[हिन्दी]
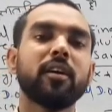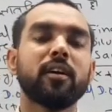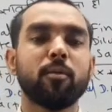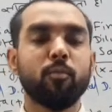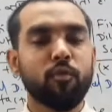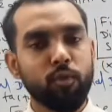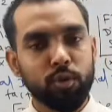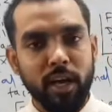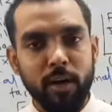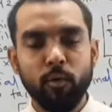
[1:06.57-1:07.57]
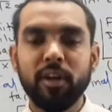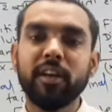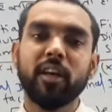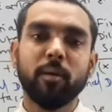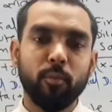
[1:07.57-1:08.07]
रिमूव होता है वही
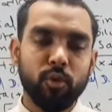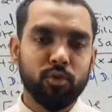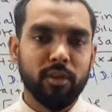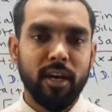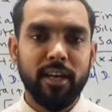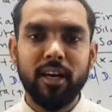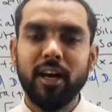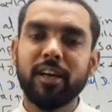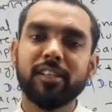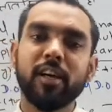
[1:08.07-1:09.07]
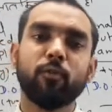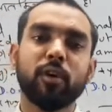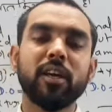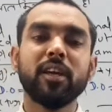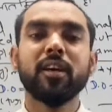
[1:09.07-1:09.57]
डिकम्पोज होता है या कहा जाए वही